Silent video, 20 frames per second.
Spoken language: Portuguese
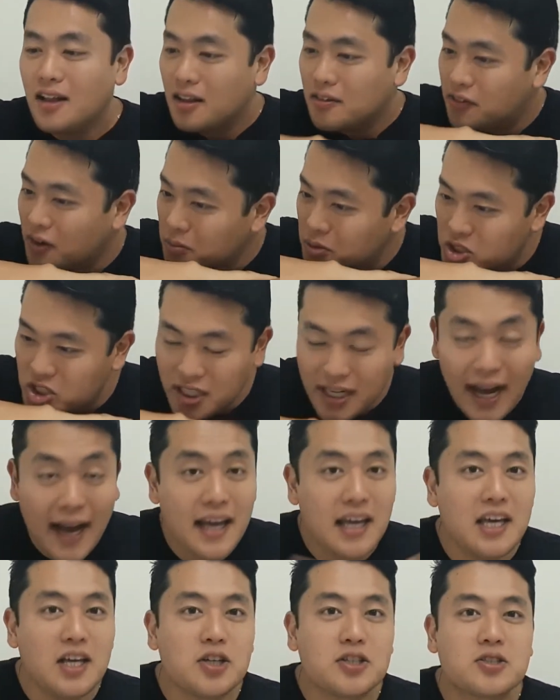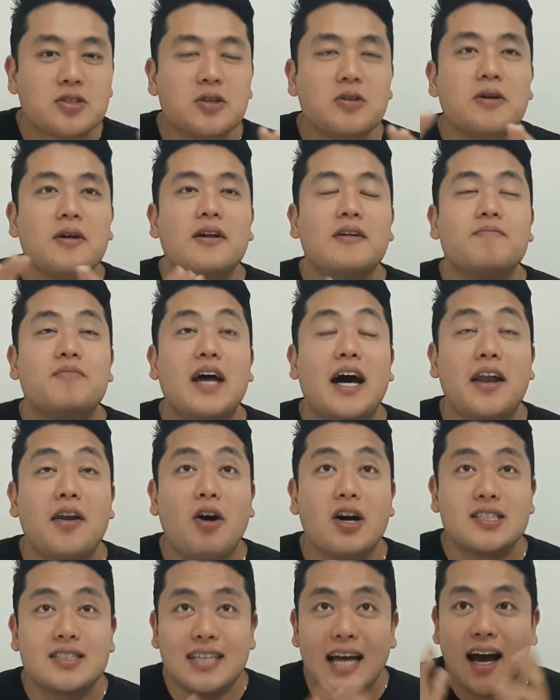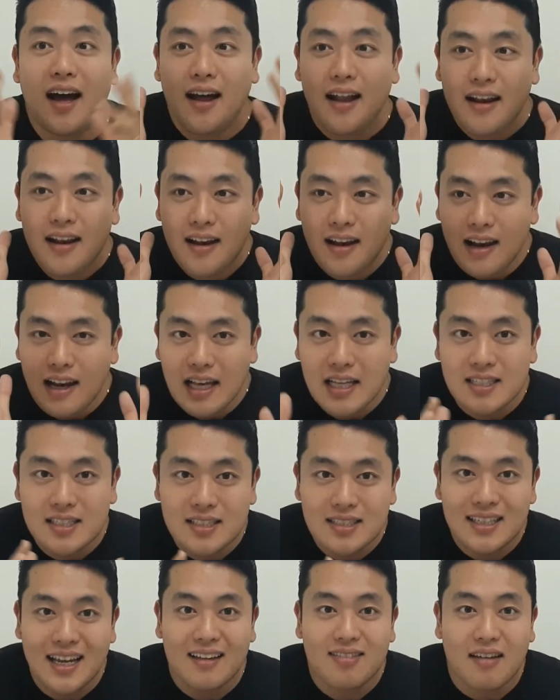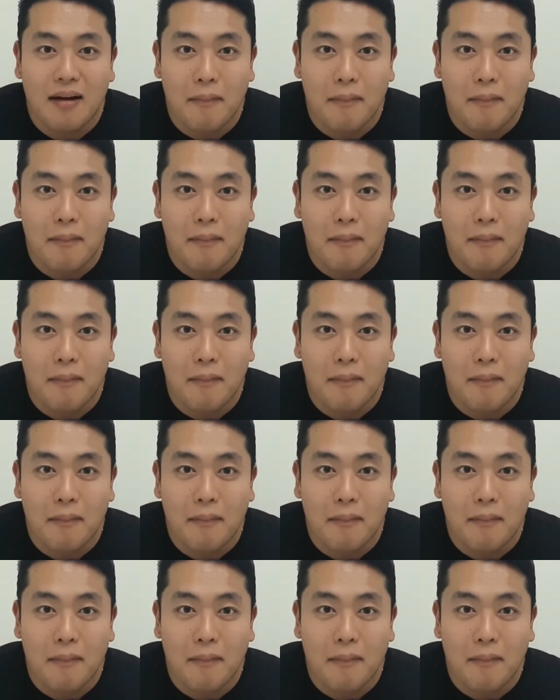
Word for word: Vamos tirar isso da nossa lista, tá